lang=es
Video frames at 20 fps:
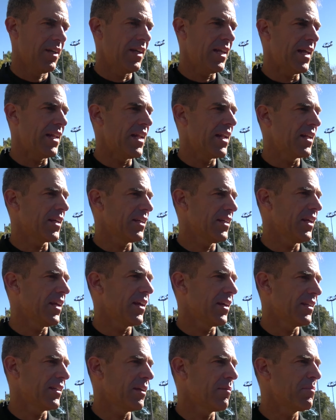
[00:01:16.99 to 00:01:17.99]
la
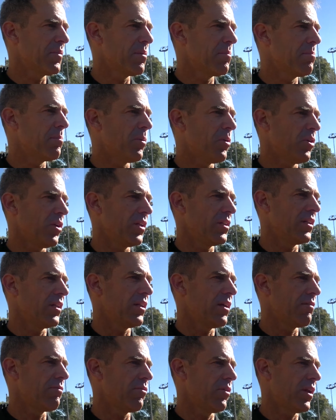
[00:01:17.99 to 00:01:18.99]
energía que también ponen
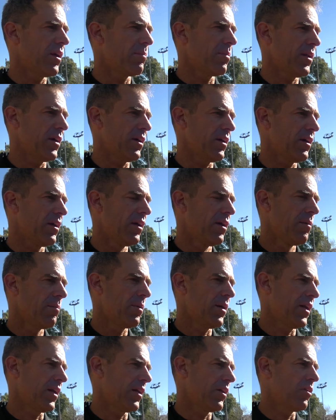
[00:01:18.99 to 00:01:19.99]
desde afuera
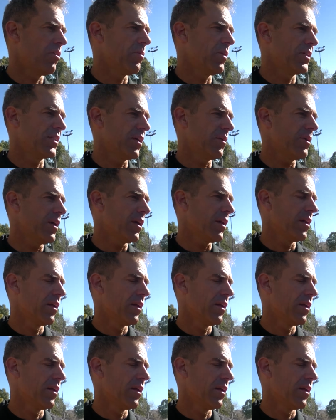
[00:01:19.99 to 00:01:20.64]
para, que nos vaya bien.